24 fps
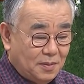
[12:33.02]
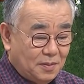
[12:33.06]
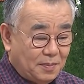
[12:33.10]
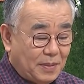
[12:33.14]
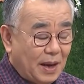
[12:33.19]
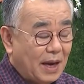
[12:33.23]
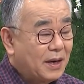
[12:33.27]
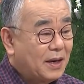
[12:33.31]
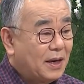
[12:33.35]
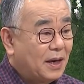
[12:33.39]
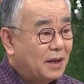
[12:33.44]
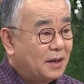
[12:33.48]

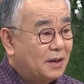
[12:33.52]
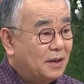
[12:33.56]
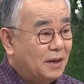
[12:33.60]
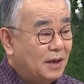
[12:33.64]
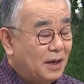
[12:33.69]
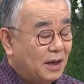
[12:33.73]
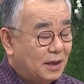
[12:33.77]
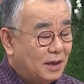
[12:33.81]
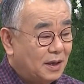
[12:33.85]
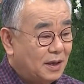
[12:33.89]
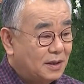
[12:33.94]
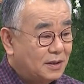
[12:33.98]
메카를
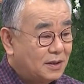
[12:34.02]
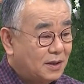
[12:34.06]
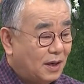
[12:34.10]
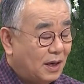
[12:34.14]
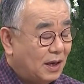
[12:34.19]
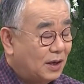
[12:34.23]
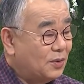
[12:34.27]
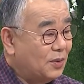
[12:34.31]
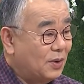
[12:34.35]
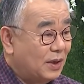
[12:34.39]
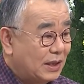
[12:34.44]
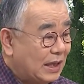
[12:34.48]
향해서
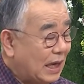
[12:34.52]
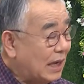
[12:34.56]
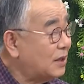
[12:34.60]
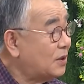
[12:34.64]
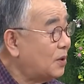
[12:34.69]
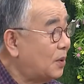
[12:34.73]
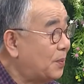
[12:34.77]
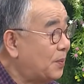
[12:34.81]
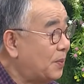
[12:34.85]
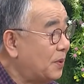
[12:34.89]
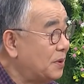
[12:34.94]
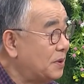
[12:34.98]
하루에
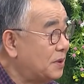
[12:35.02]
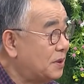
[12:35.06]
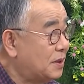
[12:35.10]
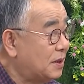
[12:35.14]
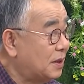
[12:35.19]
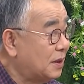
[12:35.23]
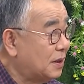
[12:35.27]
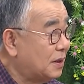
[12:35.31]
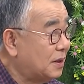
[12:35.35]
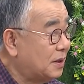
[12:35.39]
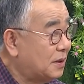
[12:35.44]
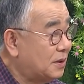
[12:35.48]
다섯
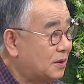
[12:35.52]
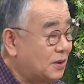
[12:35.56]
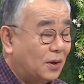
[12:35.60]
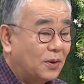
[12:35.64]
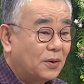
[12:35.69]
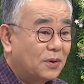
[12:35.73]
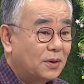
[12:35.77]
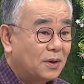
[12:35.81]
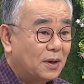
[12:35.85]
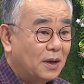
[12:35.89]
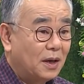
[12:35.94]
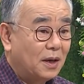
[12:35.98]
번씩
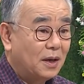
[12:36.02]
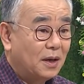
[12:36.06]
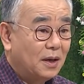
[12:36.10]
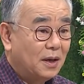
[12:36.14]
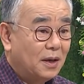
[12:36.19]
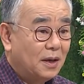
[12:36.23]
절을 해.